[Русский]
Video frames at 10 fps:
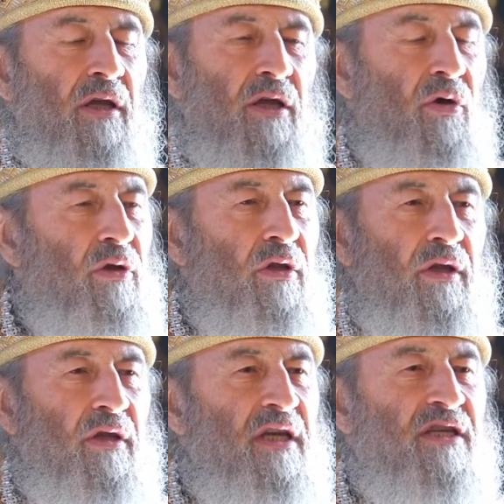и он
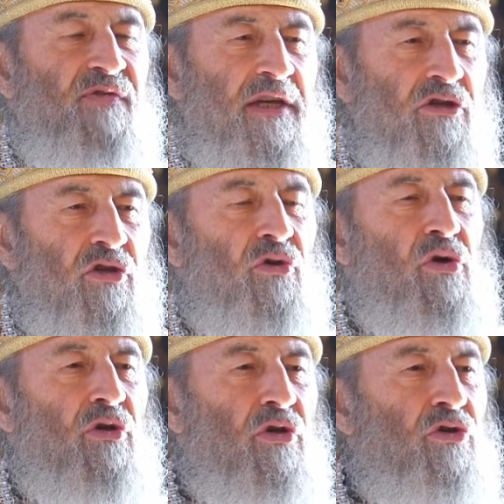э, неизвестно
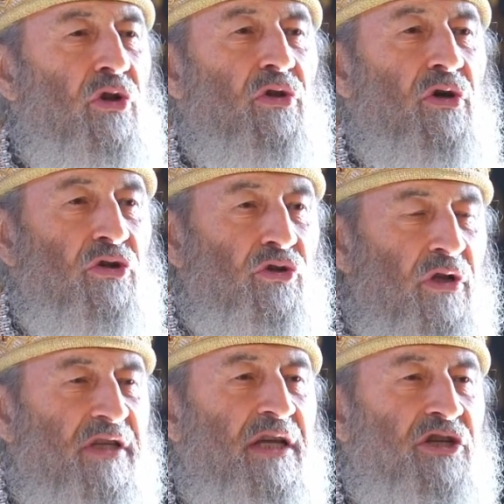сколько шел, но он
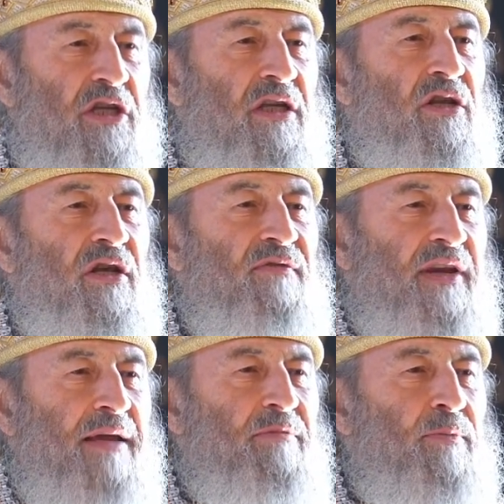шел значительное
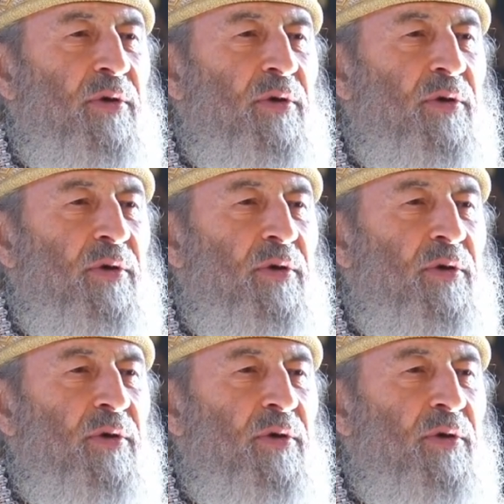время,